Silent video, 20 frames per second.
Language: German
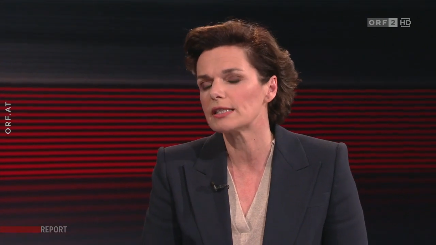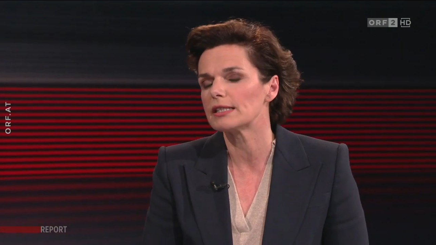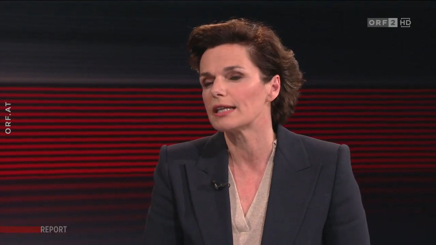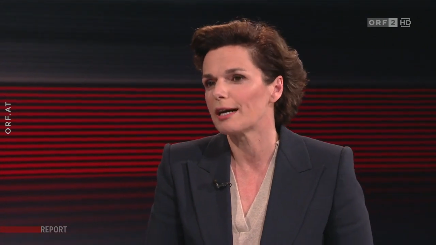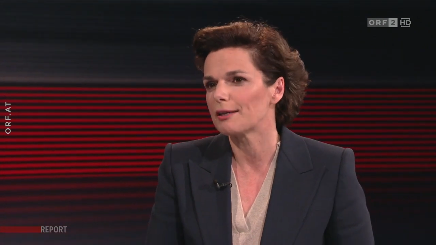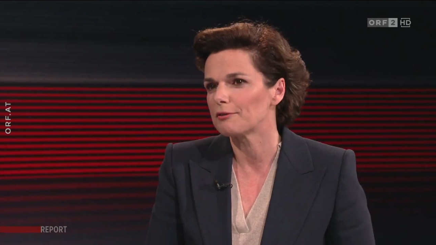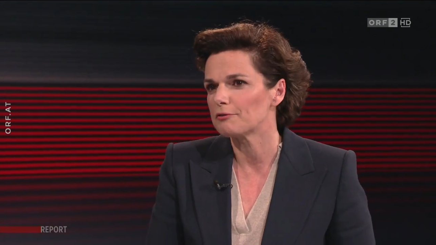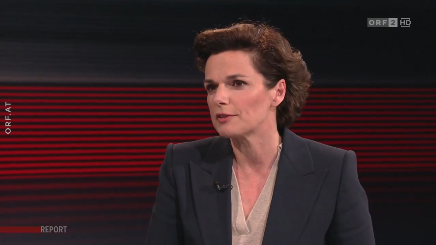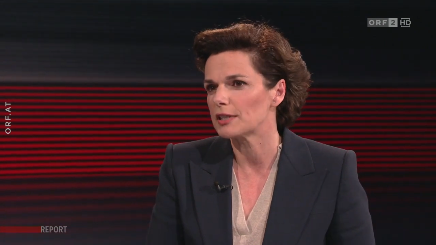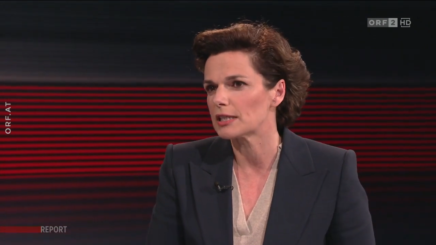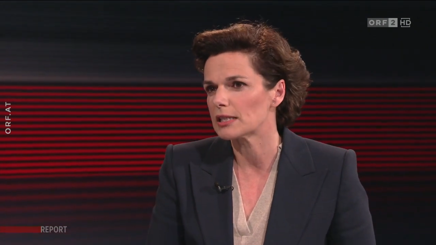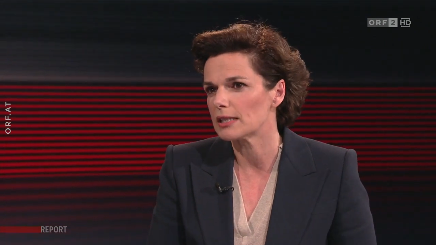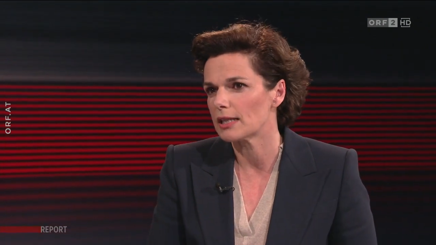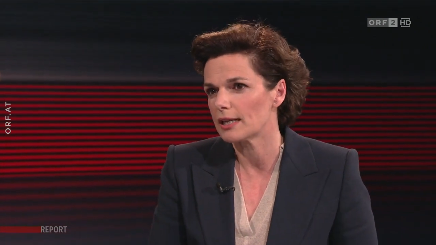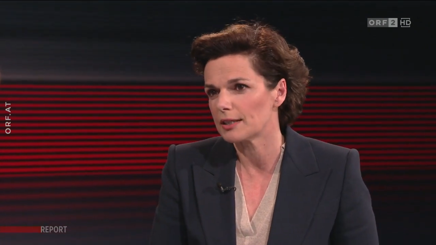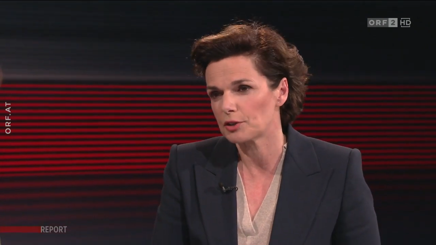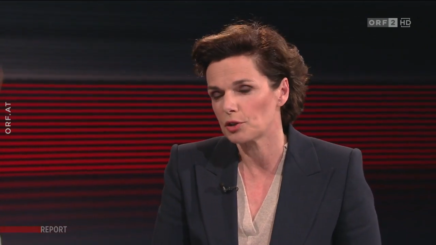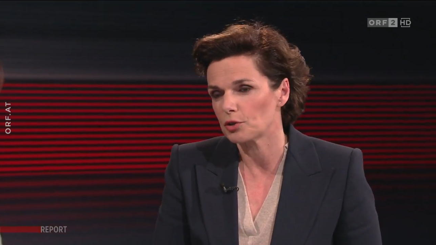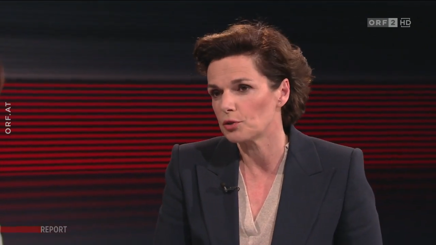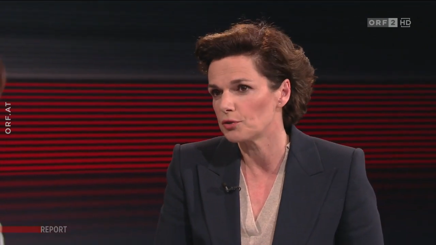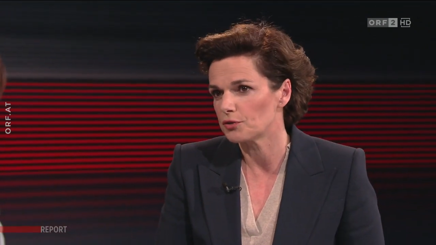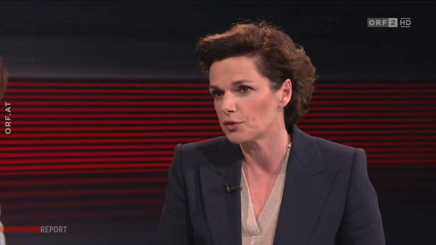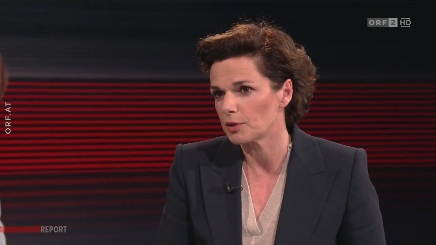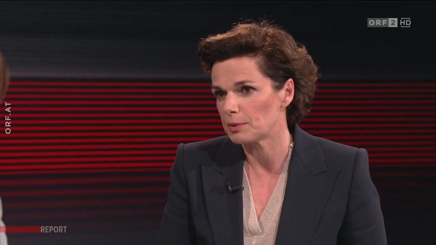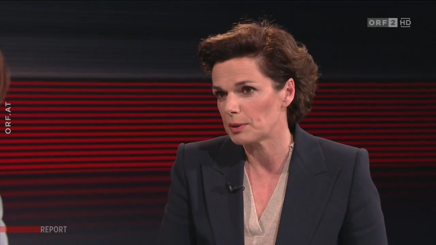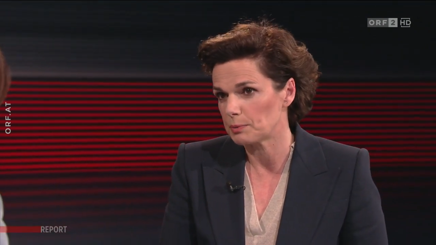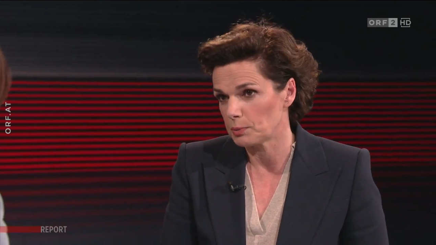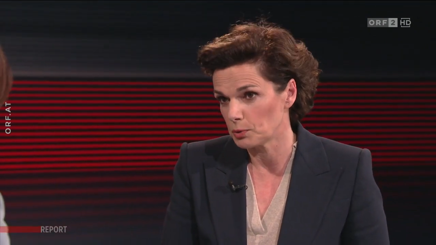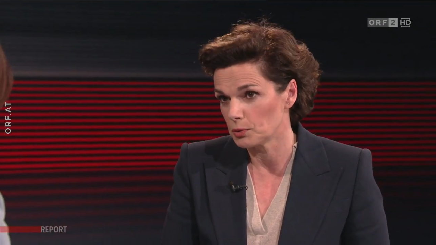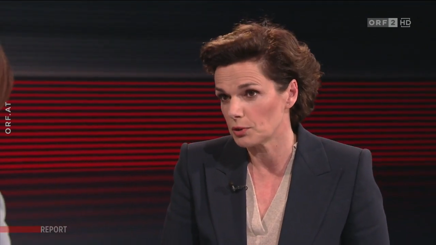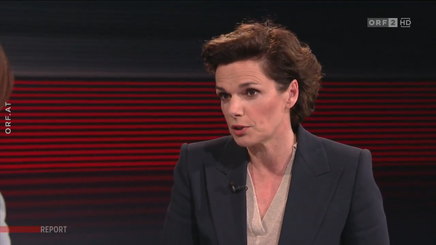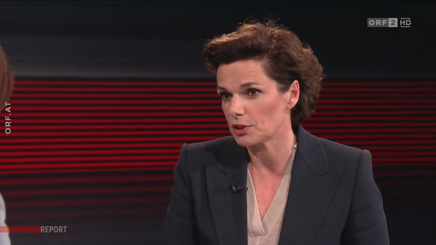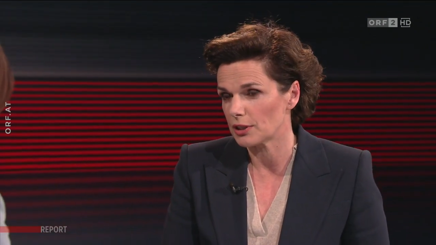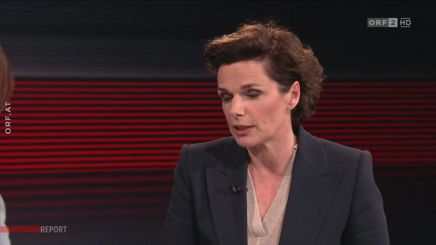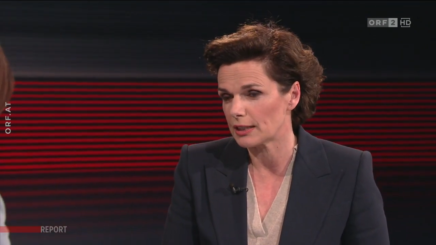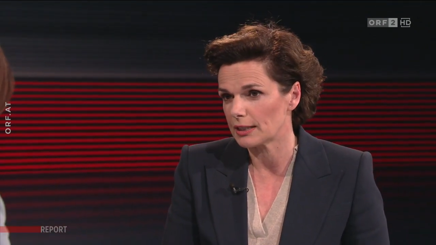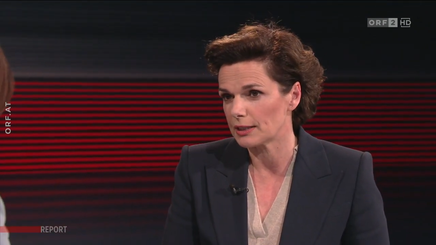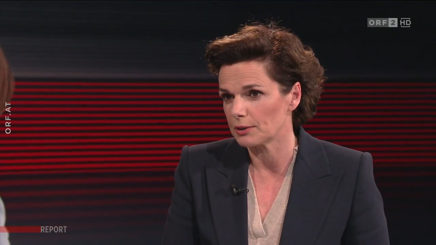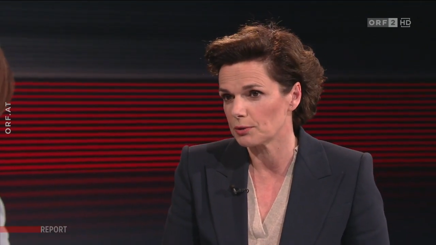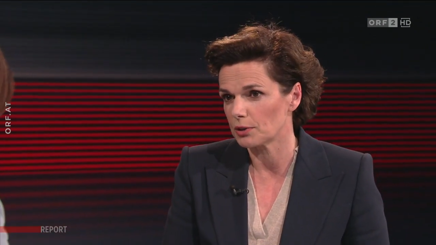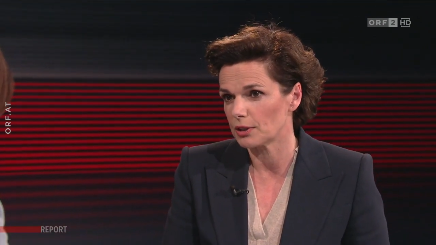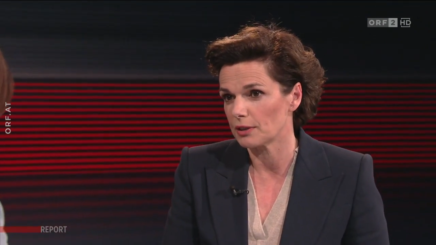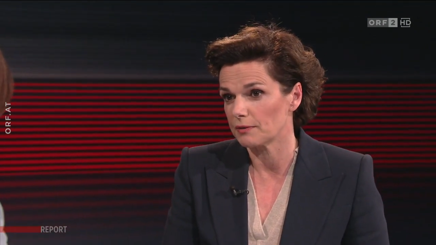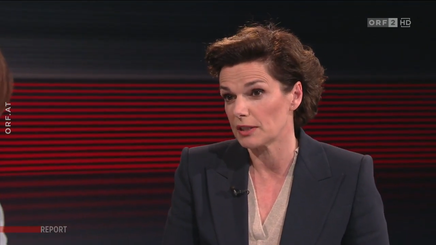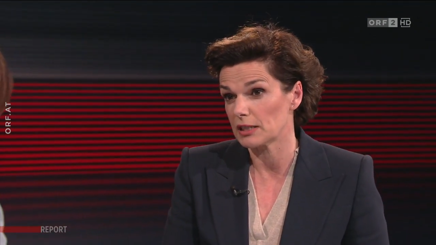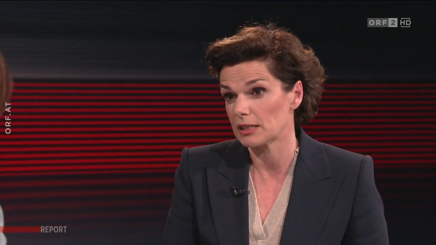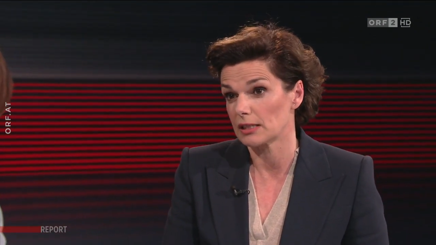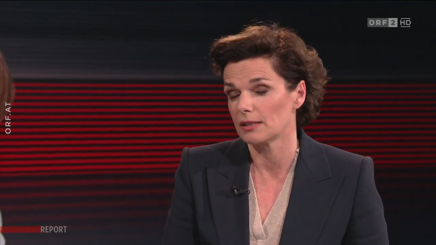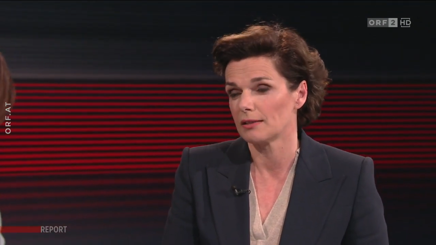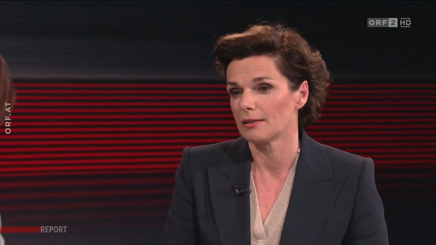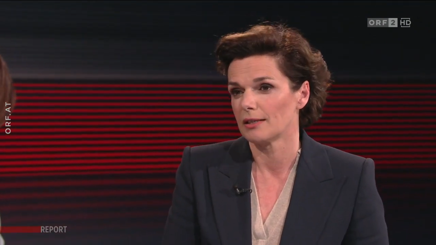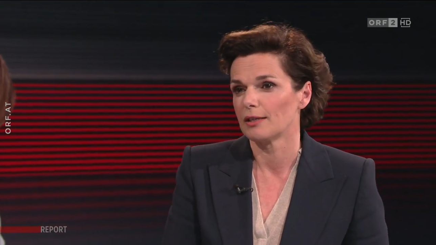die Anwesenheit der ÖVP-Bundesregierung gewesen?